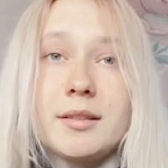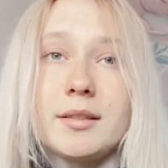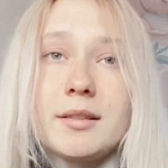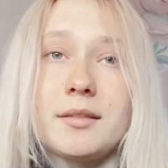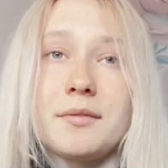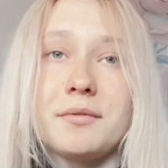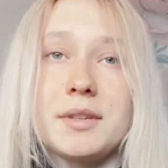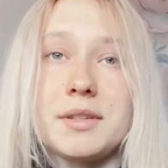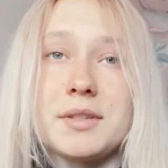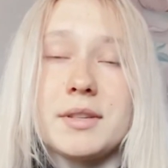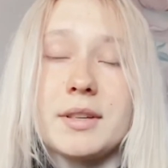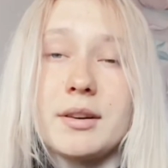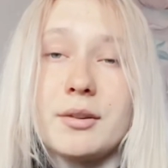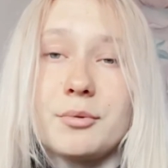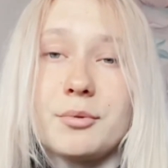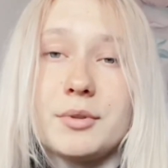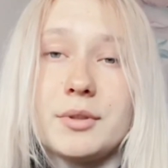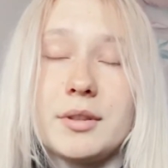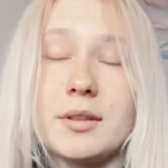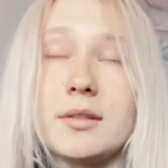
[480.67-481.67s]
э, найти
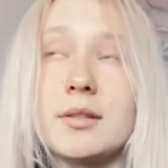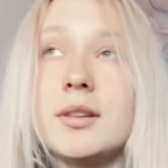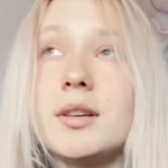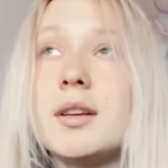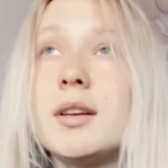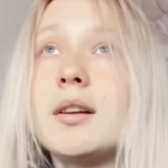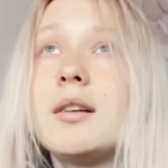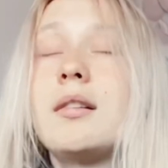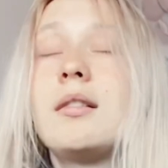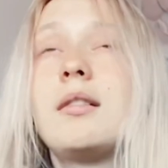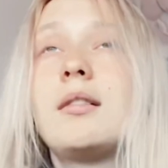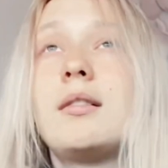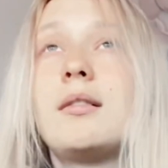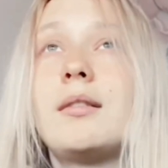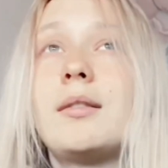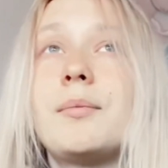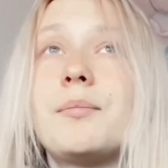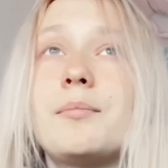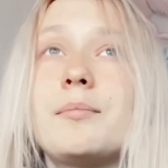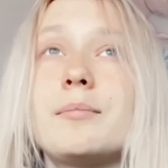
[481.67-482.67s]
какую-то э,
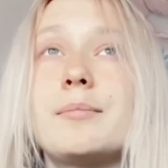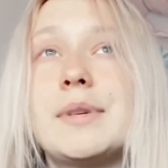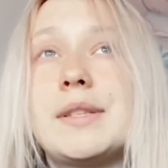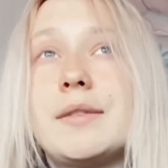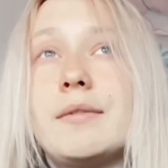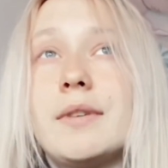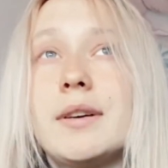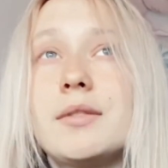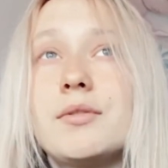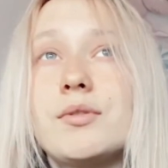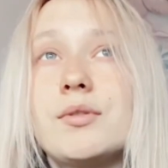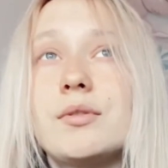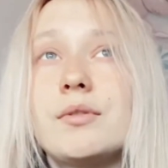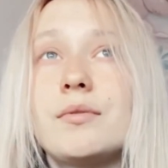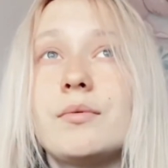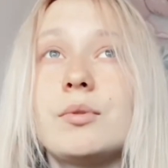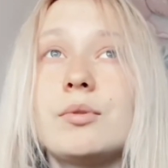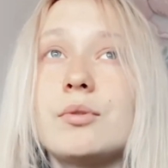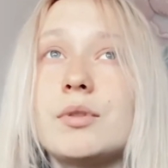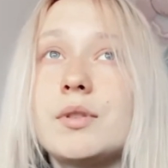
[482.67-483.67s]
мотивацию
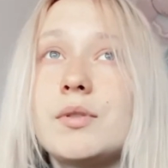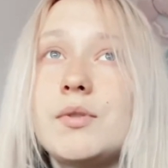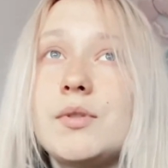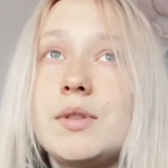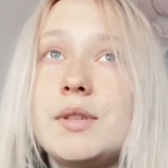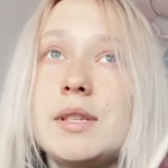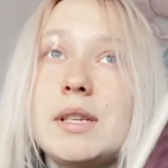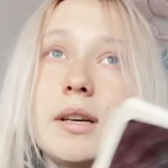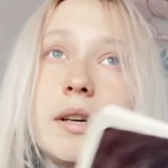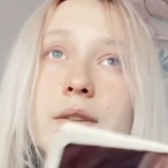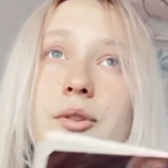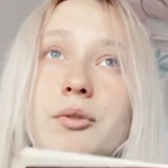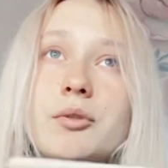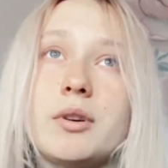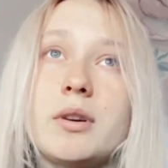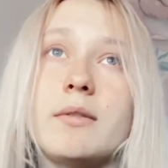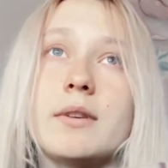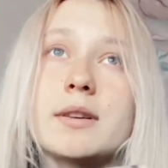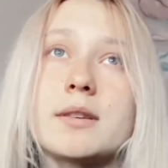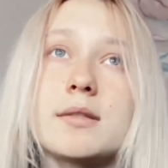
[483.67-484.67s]
в той стезе,
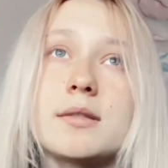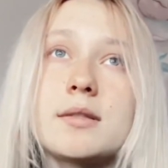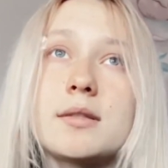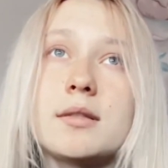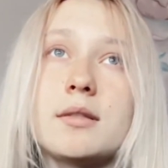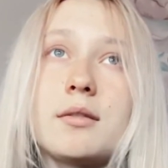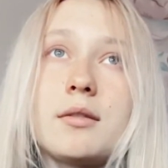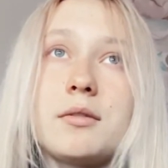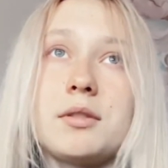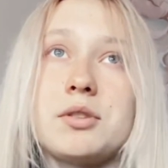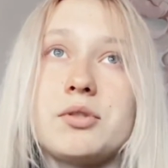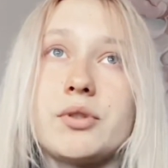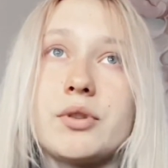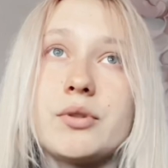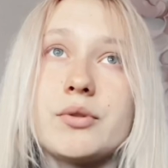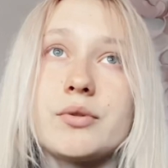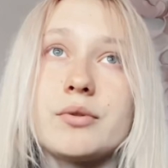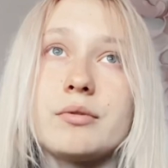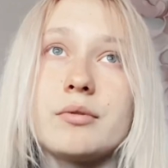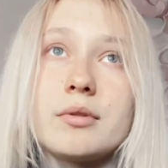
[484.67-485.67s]
которая вас э,
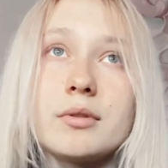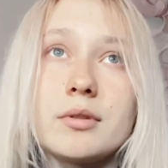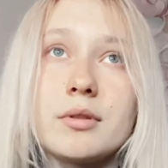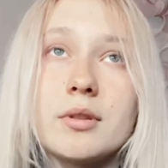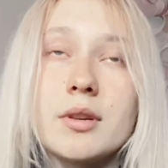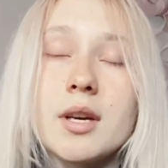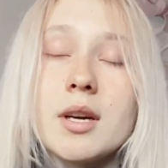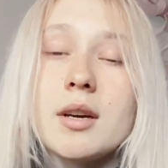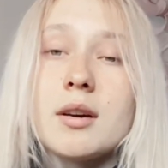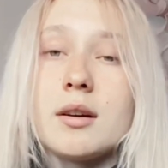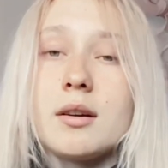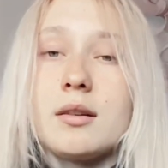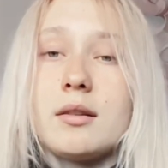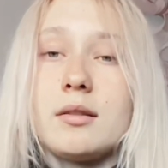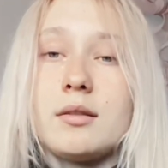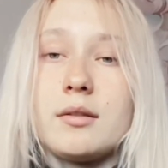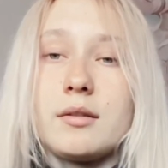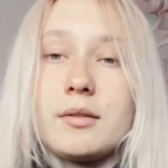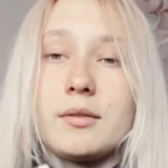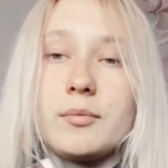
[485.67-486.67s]
интересует.
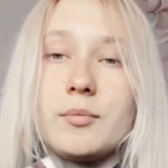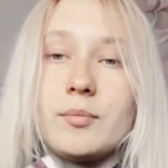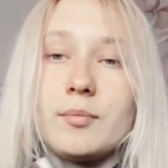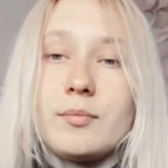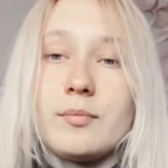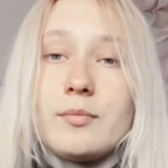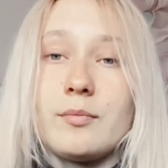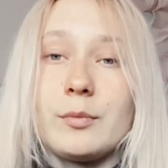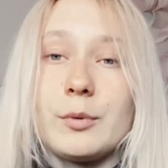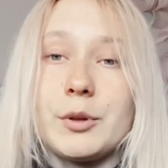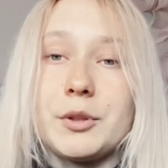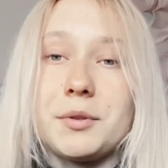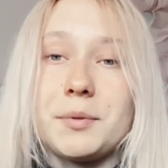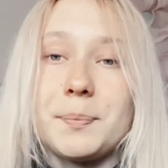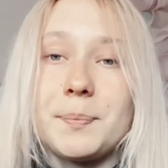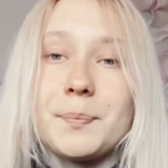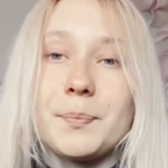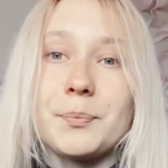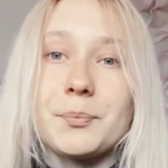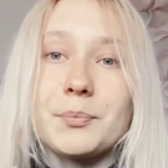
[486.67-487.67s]
Э, вот.
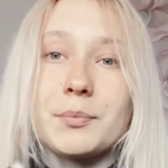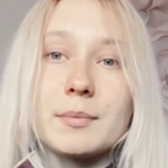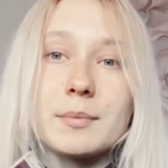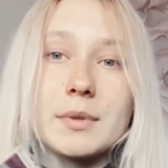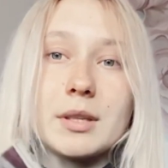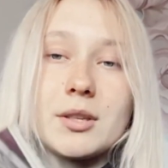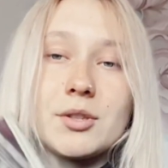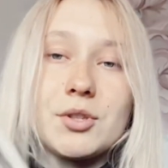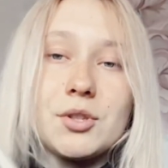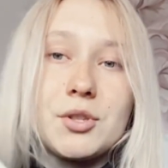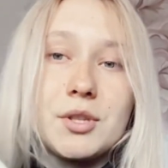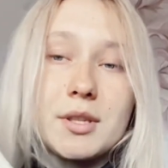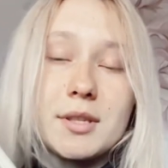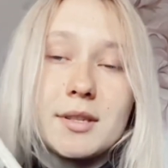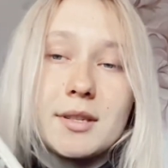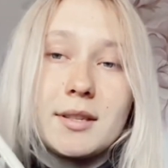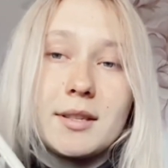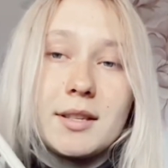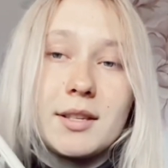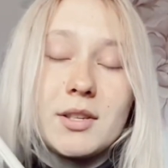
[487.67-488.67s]
Сейчас
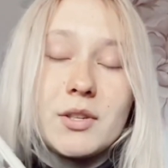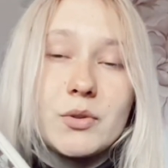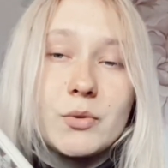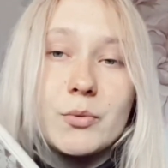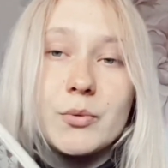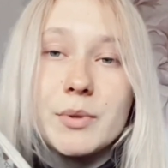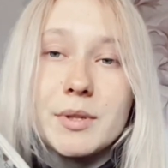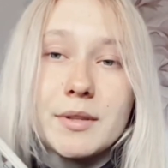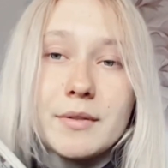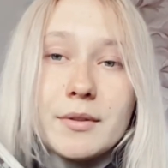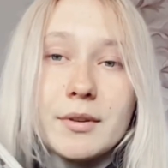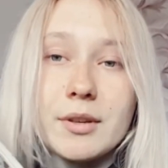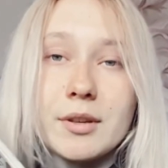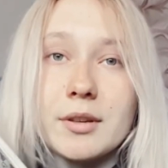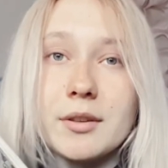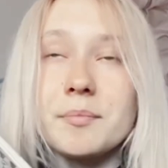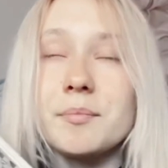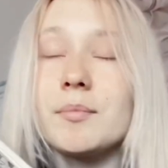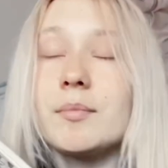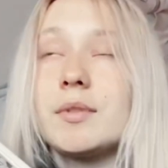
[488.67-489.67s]
это
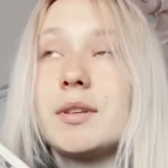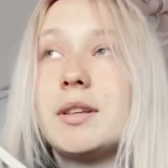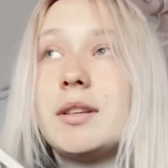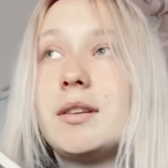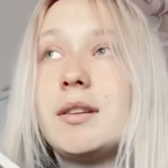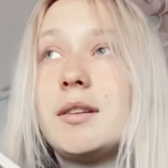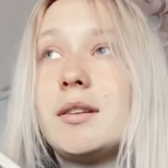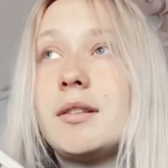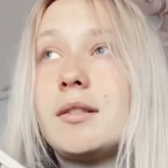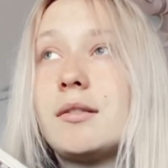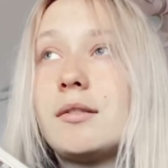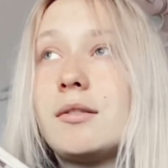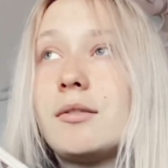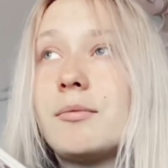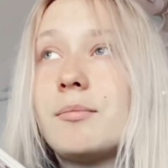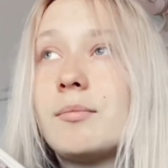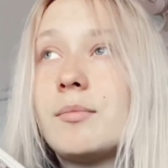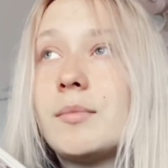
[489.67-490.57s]
искусство, и э,